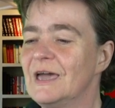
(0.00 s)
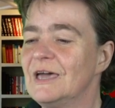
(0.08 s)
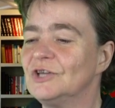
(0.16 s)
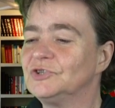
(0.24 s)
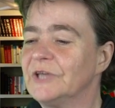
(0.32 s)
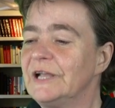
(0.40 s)

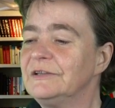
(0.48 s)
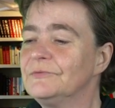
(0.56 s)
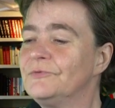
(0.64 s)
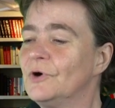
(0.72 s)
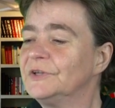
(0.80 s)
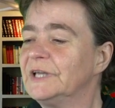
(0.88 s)
Stell dir
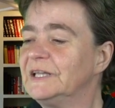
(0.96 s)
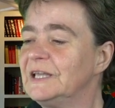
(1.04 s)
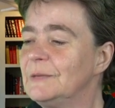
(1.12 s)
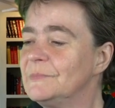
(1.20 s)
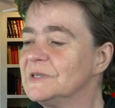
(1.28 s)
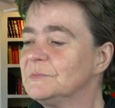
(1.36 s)
vor, dein
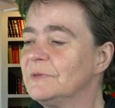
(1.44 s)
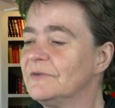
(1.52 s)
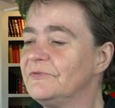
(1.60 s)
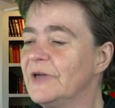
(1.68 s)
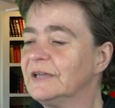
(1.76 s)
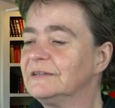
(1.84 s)
Leben ist
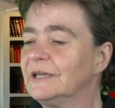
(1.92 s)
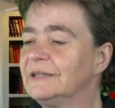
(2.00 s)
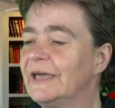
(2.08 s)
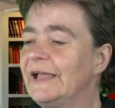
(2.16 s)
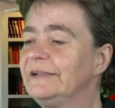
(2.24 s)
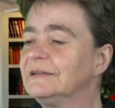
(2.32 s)
perfekt,
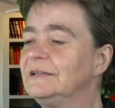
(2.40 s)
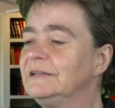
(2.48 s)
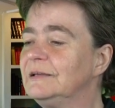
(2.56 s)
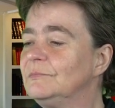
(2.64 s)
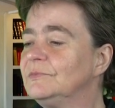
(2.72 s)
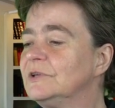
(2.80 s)
deine Eltern
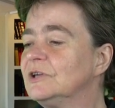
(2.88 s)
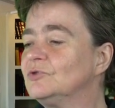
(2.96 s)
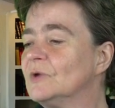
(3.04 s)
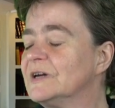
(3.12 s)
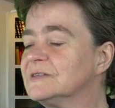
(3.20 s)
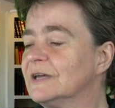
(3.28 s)
lieben dich,
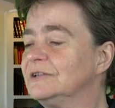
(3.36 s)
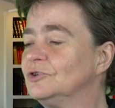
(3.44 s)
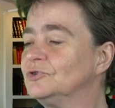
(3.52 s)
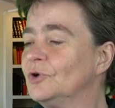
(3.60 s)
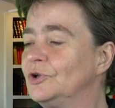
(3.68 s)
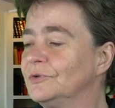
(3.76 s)
du hast einen
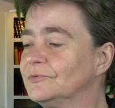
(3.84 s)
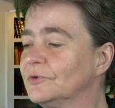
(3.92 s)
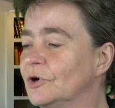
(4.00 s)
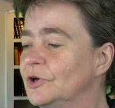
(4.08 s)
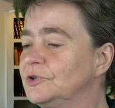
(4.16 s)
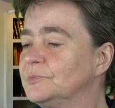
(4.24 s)
tollen
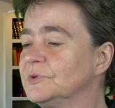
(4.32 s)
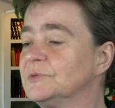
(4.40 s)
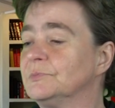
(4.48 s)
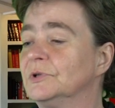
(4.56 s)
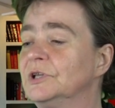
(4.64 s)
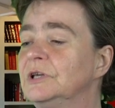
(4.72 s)
Freund,
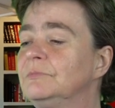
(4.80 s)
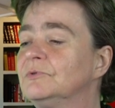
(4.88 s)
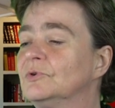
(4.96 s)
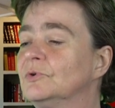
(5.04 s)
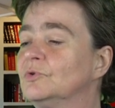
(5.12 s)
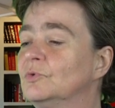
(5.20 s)
bist beliebt
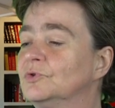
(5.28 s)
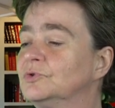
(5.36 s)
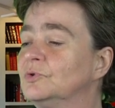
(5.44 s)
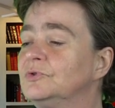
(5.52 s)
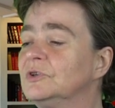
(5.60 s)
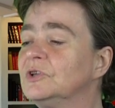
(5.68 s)
und
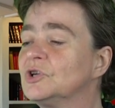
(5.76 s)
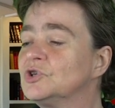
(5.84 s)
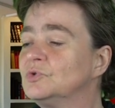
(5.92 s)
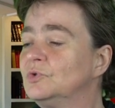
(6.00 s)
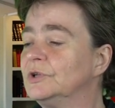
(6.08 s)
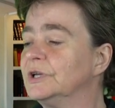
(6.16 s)
gut in der
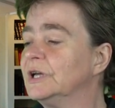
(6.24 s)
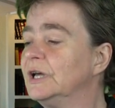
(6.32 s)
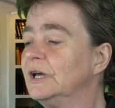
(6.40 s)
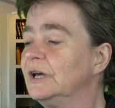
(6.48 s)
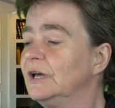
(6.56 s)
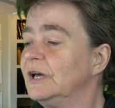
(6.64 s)
Schule.
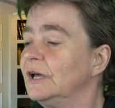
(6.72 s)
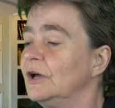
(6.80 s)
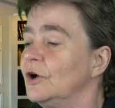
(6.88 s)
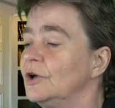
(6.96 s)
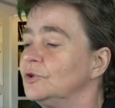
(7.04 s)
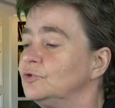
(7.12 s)

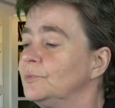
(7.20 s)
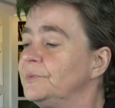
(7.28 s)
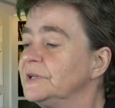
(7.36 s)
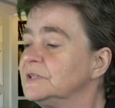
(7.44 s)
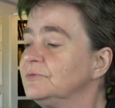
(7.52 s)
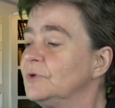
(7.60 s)
Du
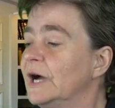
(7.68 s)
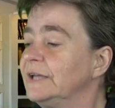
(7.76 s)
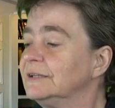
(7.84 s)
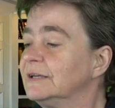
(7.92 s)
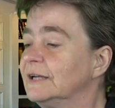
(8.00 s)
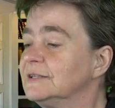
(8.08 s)
bist für
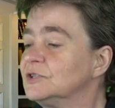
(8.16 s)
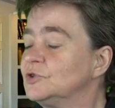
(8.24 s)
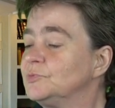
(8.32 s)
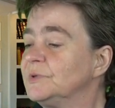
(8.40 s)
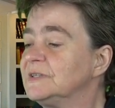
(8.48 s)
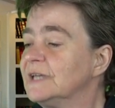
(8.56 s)
eine ganz
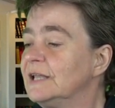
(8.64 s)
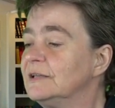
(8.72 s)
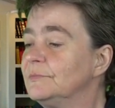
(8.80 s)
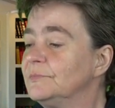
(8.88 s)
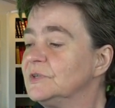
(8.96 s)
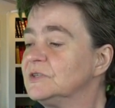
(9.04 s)
spezielle
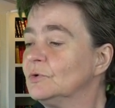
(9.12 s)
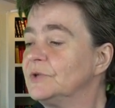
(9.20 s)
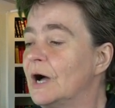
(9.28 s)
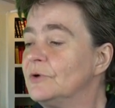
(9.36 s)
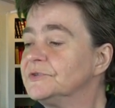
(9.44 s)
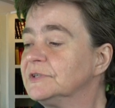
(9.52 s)
Mission
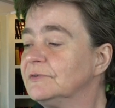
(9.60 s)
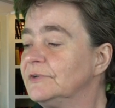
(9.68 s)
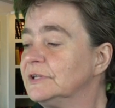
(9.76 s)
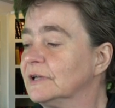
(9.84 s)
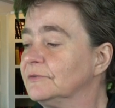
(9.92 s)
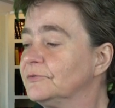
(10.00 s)

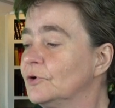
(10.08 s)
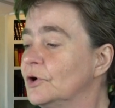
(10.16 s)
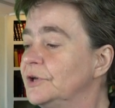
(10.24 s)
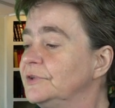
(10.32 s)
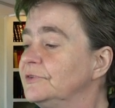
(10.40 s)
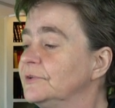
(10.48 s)
ausgewählt. Dein
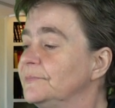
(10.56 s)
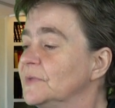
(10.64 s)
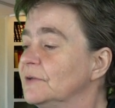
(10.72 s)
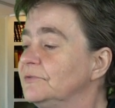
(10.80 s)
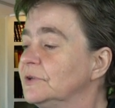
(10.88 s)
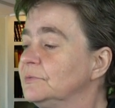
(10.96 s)
Freund
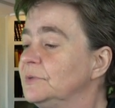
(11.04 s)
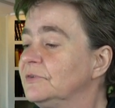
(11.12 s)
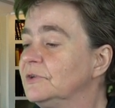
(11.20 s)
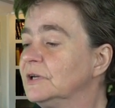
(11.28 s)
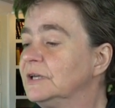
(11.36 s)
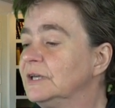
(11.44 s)
wird mit
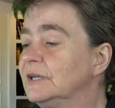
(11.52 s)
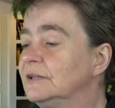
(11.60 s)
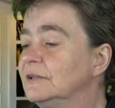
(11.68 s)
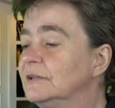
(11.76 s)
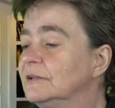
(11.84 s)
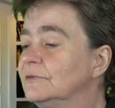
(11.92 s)
dir
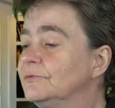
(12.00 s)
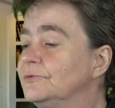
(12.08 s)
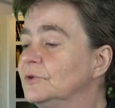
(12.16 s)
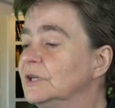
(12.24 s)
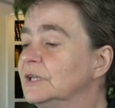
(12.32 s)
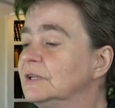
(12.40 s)
gehen. Für
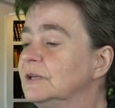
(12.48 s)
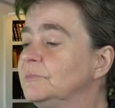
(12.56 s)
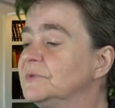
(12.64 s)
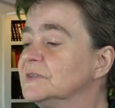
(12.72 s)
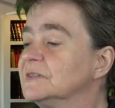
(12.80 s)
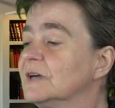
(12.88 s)
ihn
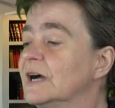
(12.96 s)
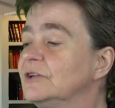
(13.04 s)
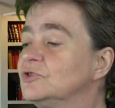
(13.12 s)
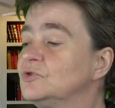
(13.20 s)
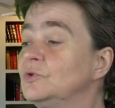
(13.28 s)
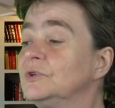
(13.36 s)
gibt es kein
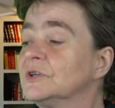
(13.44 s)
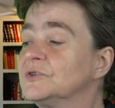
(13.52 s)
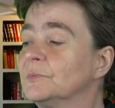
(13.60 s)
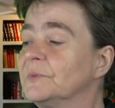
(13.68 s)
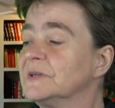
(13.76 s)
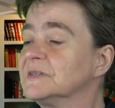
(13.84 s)
schöneres
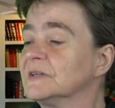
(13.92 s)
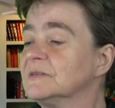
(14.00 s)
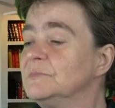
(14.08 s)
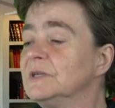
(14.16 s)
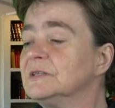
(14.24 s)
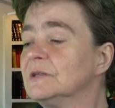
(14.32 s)
und besseres
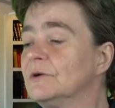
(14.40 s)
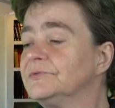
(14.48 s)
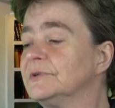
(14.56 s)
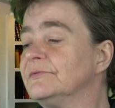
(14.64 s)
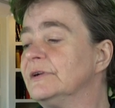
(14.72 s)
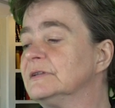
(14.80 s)
Mädchen auf
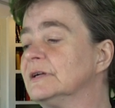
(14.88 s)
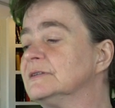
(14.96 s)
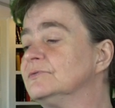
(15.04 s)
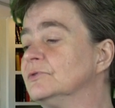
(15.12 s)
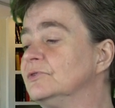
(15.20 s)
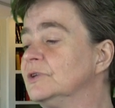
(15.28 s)
der Welt als
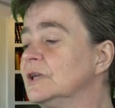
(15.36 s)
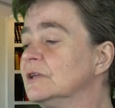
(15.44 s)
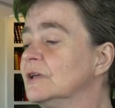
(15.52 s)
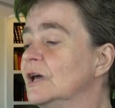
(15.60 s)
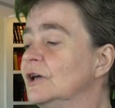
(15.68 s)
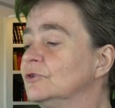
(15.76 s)
für dich.
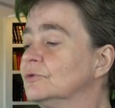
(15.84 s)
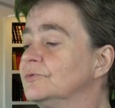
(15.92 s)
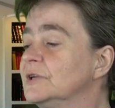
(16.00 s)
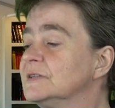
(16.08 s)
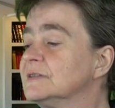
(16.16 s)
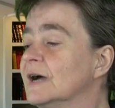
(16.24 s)
Du
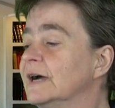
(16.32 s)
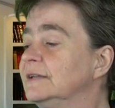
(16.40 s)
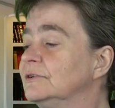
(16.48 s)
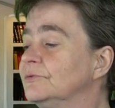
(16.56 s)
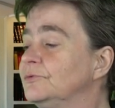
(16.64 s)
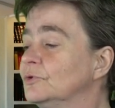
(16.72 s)
wirst
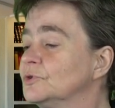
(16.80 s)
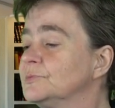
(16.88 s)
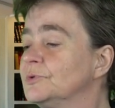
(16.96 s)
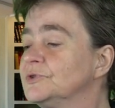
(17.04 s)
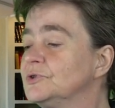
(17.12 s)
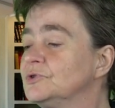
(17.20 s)
eine
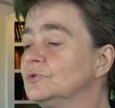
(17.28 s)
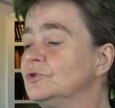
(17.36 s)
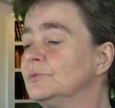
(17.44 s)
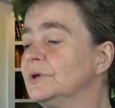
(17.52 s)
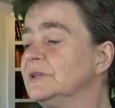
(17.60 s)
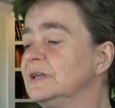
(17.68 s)
Führungsposition
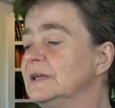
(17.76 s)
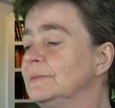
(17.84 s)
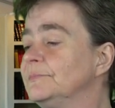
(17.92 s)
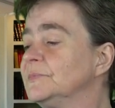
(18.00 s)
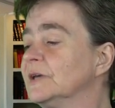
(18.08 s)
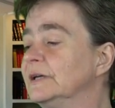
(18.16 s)

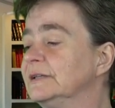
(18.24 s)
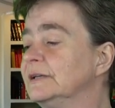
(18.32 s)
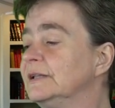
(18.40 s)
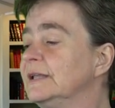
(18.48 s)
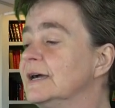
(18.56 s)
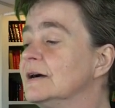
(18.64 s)
übernehmen. Deine
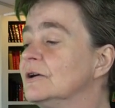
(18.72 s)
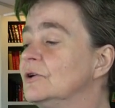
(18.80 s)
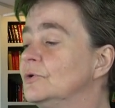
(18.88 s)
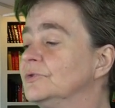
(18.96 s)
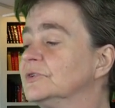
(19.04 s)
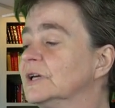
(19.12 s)

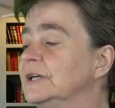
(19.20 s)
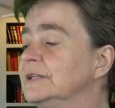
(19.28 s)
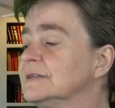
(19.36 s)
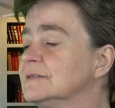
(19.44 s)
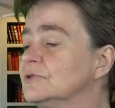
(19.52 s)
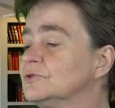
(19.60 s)
Lehrer und
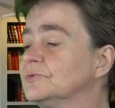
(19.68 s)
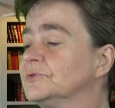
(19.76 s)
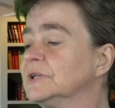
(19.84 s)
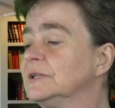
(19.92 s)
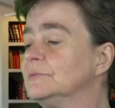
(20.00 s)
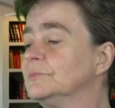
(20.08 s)
Trainer sind
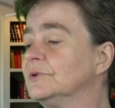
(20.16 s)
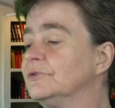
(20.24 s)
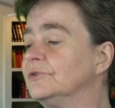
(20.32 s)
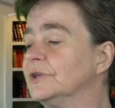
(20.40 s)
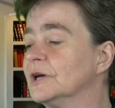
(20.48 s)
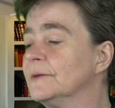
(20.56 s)
zufrieden
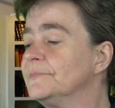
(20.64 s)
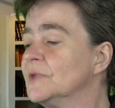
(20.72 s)
mit dir.